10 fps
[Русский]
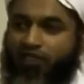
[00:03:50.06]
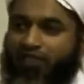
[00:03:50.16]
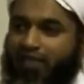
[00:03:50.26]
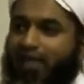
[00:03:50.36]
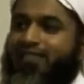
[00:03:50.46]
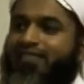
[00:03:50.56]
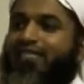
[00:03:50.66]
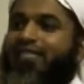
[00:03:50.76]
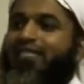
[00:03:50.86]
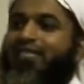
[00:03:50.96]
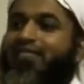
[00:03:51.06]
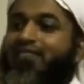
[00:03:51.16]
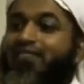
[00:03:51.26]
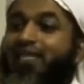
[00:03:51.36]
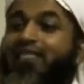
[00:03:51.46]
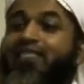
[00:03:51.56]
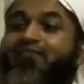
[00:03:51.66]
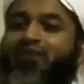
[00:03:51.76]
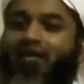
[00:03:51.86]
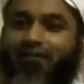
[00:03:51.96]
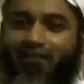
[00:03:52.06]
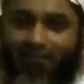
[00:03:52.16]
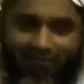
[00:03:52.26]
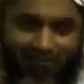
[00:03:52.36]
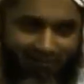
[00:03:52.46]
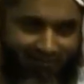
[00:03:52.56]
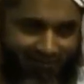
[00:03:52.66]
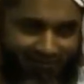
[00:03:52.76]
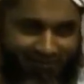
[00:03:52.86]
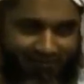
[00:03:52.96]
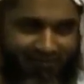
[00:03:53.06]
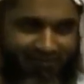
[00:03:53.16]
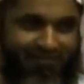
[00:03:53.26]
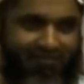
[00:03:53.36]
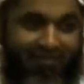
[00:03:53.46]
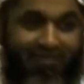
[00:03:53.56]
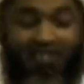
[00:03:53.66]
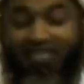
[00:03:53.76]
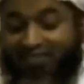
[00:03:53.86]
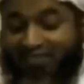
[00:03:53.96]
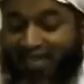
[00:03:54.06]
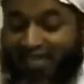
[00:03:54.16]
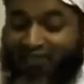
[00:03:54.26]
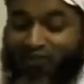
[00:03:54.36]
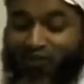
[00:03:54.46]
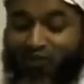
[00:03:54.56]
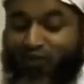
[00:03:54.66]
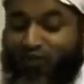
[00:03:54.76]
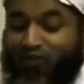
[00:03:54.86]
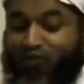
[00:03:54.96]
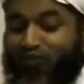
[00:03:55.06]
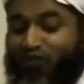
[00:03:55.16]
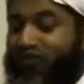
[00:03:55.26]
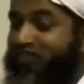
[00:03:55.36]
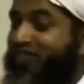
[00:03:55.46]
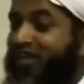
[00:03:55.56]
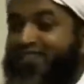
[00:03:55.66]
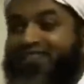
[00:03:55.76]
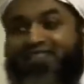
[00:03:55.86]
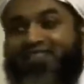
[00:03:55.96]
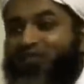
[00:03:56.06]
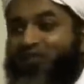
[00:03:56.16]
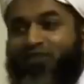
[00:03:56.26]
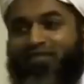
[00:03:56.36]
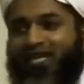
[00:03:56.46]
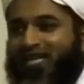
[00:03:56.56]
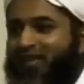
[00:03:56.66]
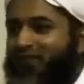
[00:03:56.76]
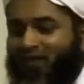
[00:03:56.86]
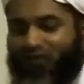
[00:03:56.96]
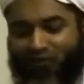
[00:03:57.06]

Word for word: Читай Коран размеренно. Так же, как ты его читал в мирской жизни.